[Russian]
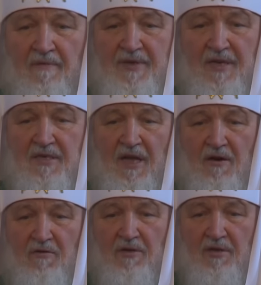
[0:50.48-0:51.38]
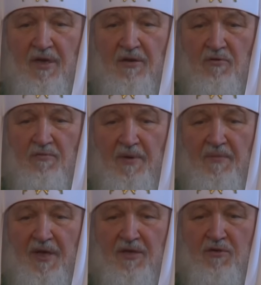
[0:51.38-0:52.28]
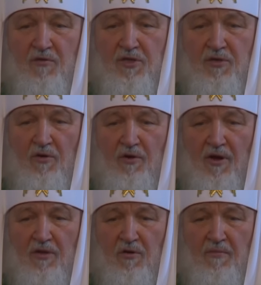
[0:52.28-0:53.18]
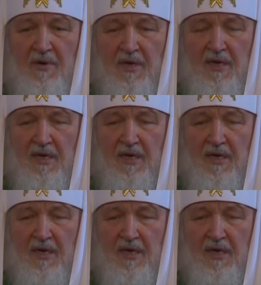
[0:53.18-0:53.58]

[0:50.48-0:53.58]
Все знают эту библейскую историю о том,